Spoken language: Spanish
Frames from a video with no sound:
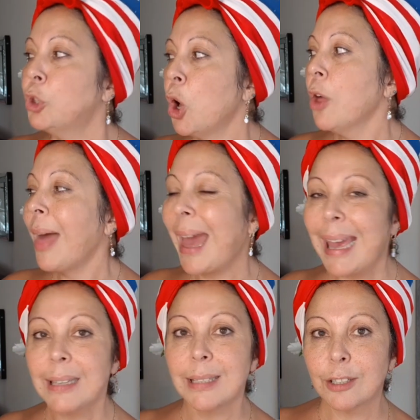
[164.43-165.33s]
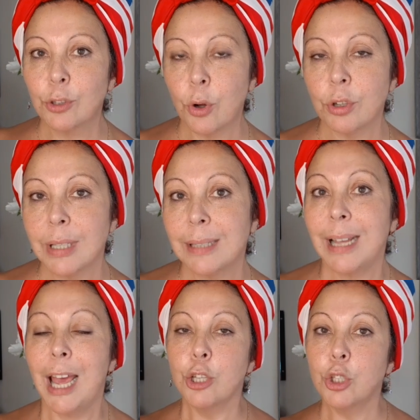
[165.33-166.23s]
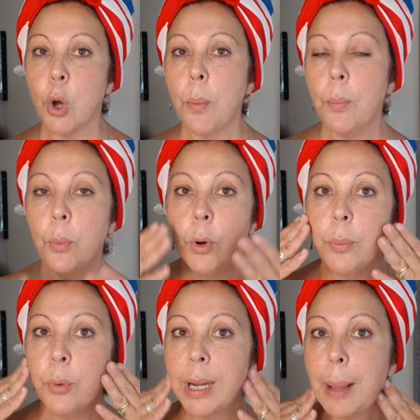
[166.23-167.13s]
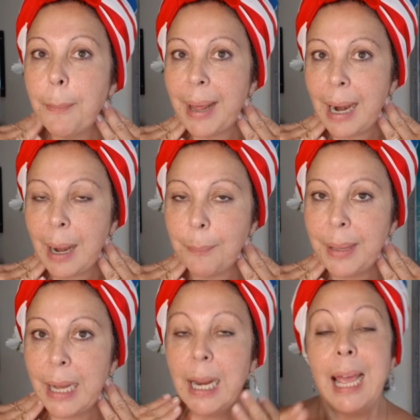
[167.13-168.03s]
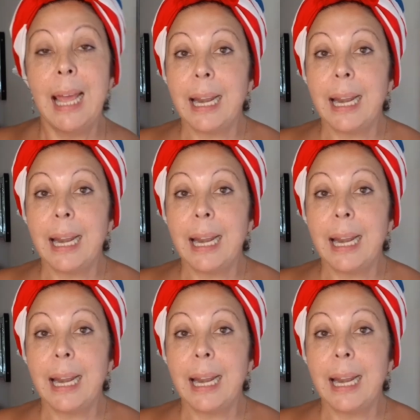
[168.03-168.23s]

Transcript: Todas esas cosas son muy buenas para la piel.